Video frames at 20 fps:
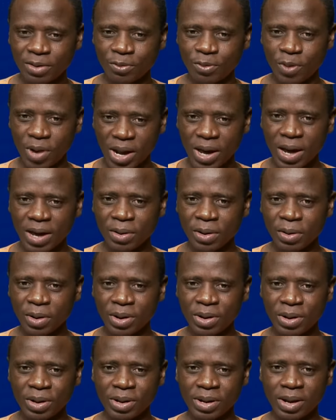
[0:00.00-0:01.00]
Voilà
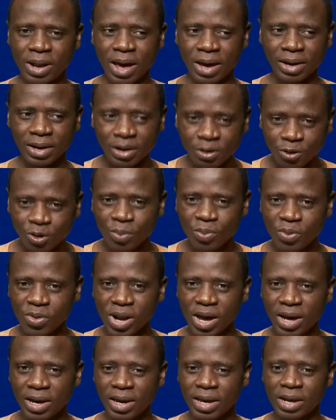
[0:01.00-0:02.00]
la raison pour
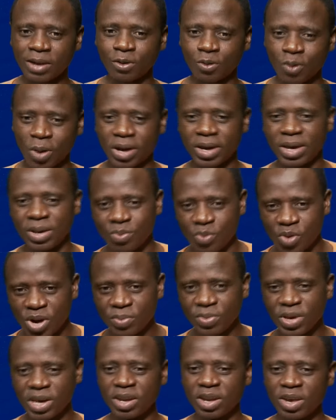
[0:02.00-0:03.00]
laquelle toi et moi,
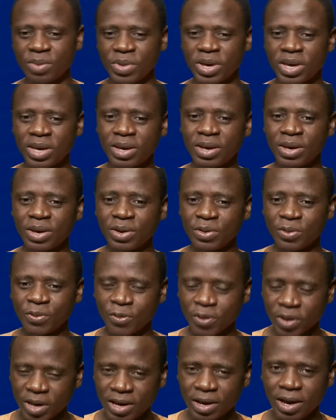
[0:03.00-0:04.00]
bien-aimés,
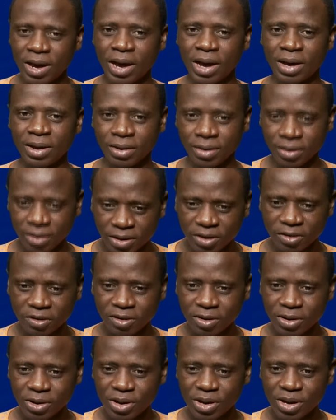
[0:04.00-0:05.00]
frères en
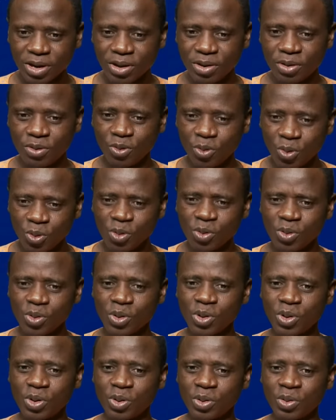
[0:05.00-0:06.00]
Christ, nous
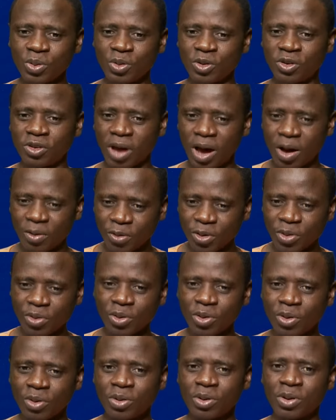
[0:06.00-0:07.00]
avons
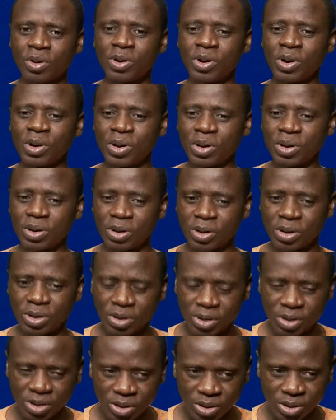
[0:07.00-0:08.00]
donc
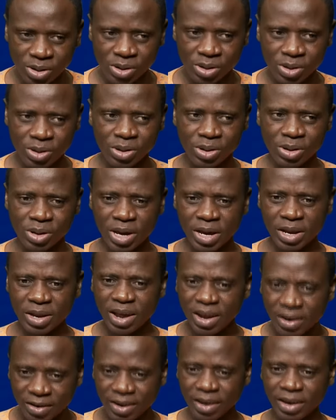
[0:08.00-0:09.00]
euh, un
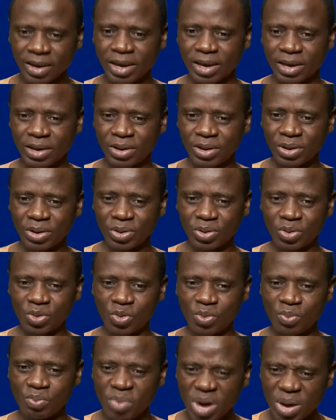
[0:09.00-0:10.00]
intérêt,
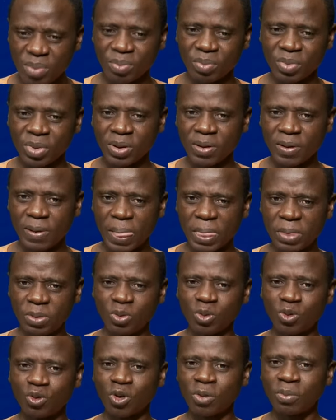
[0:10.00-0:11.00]
ou même
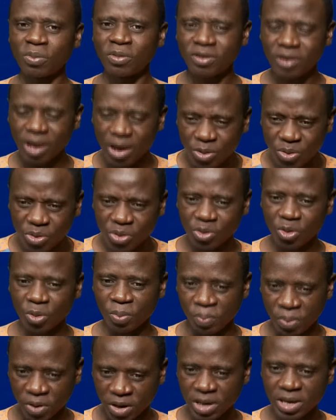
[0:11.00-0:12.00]
nous sommes tenus de
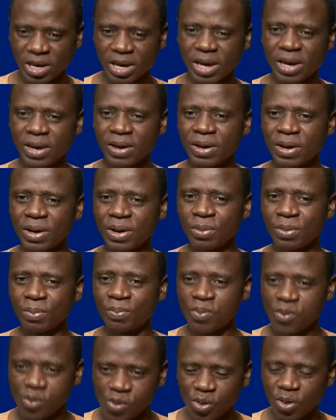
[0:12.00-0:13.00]
prier
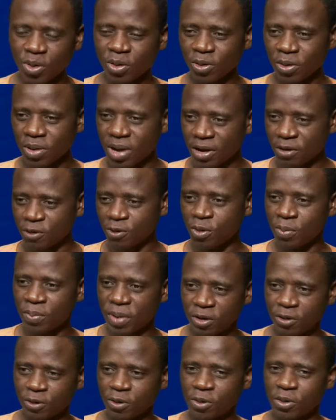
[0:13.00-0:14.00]
pour notre nation
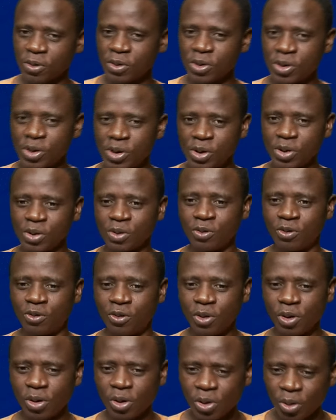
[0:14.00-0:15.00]
parce que
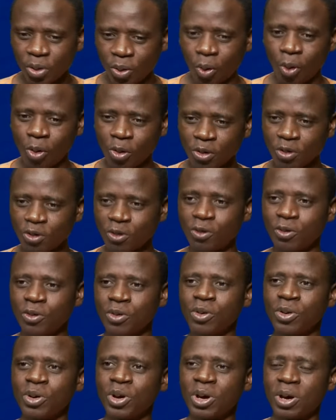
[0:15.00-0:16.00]
Dieu compte
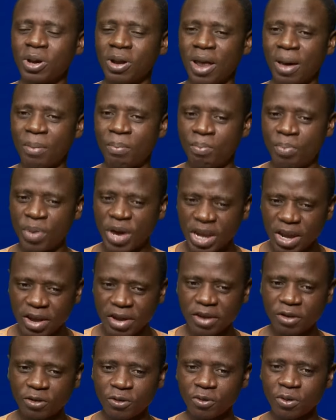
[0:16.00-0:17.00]
sur la
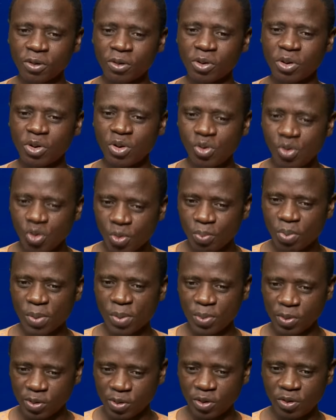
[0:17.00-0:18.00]
bénédiction que nous,
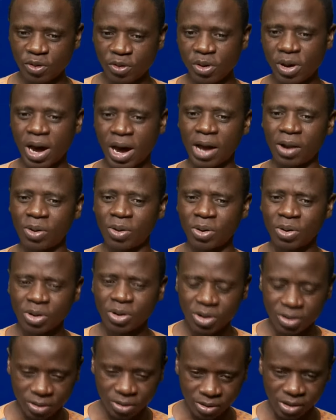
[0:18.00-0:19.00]
peuple de Dieu, allons
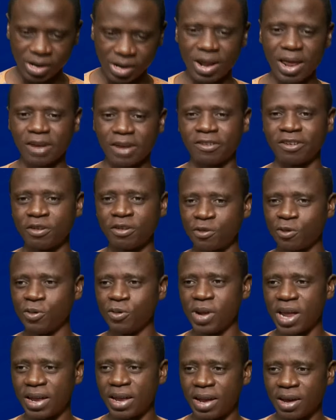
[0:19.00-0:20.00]
relâcher
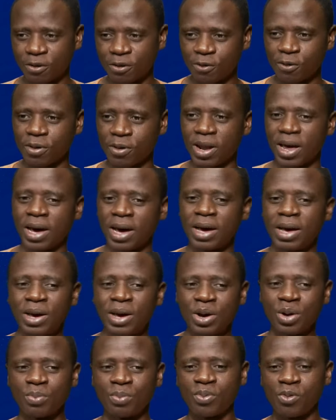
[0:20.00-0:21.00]
sur la nation-là
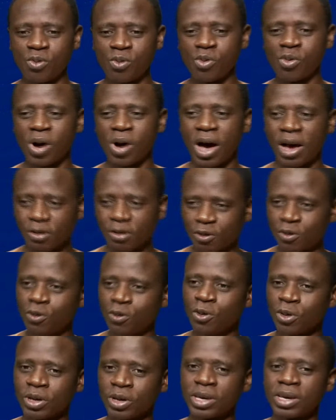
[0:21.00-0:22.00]
pour
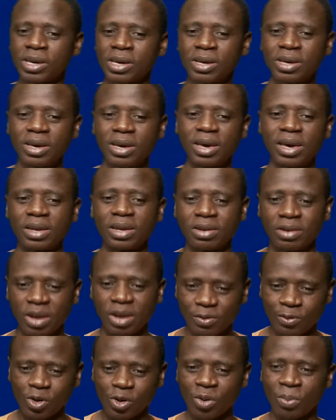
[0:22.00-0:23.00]
assurer un
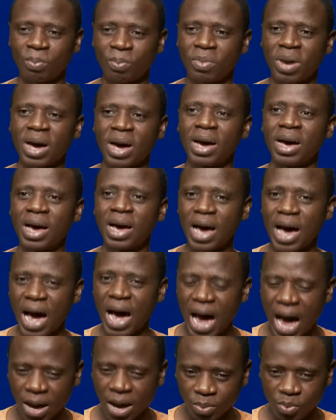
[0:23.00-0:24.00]
développement
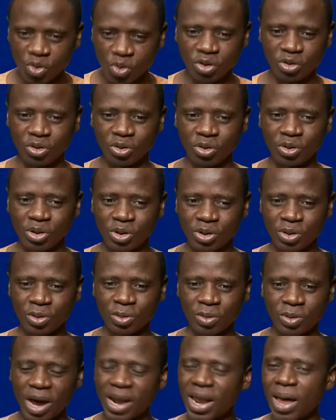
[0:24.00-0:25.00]
harmonieux.
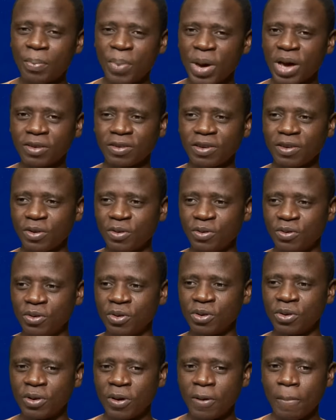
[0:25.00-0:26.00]
Dans la pensée de
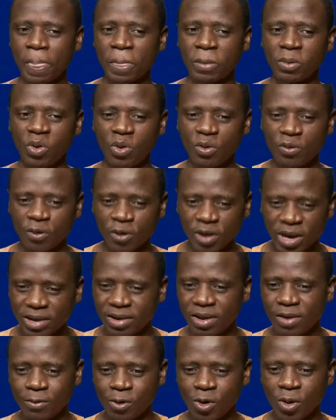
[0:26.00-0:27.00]
Dieu, le vrai
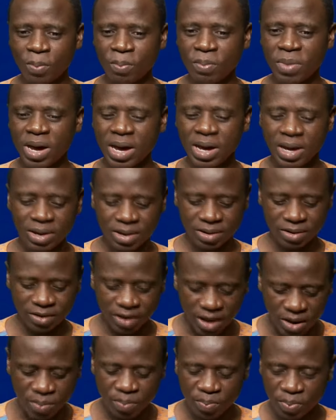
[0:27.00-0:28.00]
développement
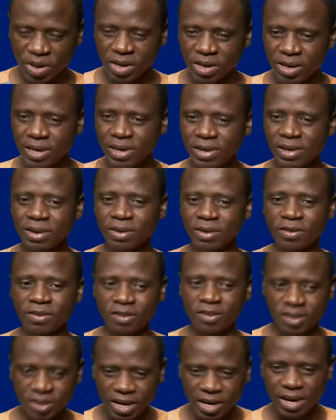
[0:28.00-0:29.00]
d'un pays
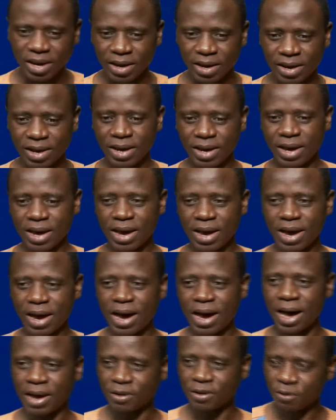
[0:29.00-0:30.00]
tient
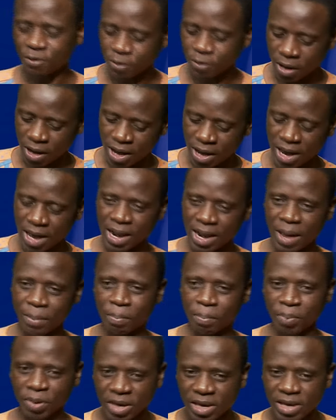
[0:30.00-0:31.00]
à, la
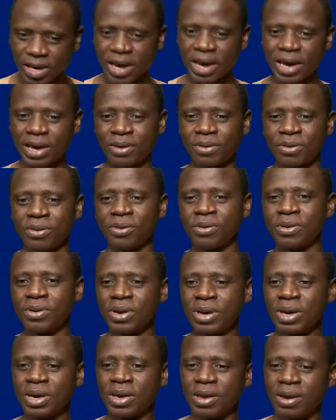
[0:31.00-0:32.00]
prière que
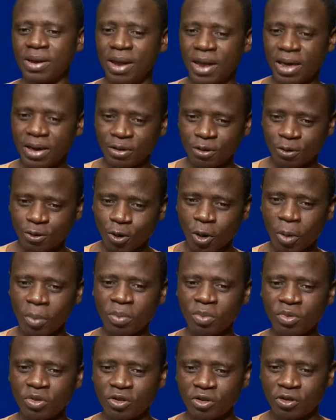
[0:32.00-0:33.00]
les
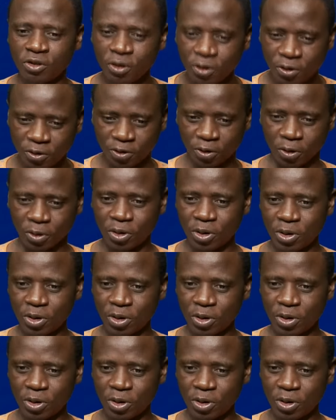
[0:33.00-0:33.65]
hommes justes,